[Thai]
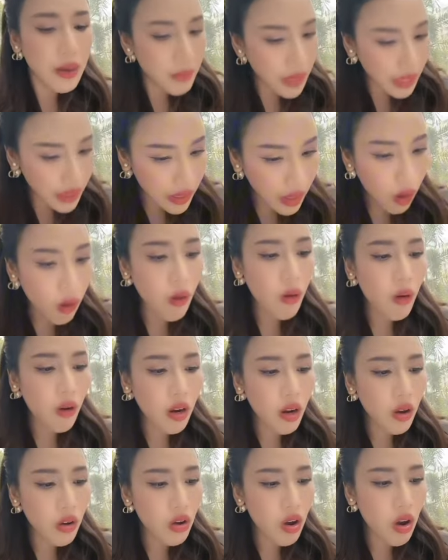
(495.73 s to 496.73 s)
ทั้งบิ๊กต่อ
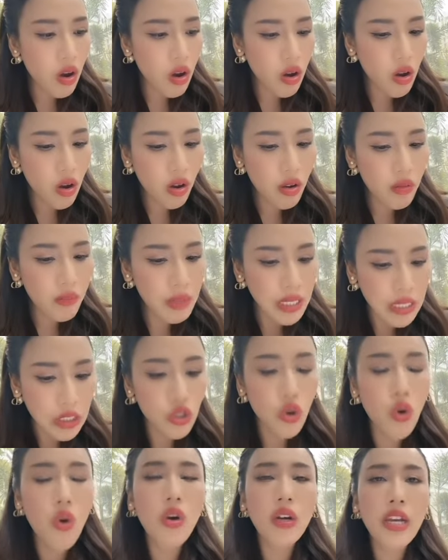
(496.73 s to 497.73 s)
แล้วก็บิ๊ก
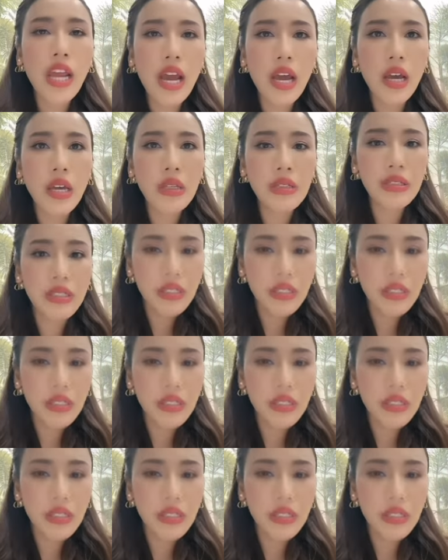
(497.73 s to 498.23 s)
โจ๊กเนี่ย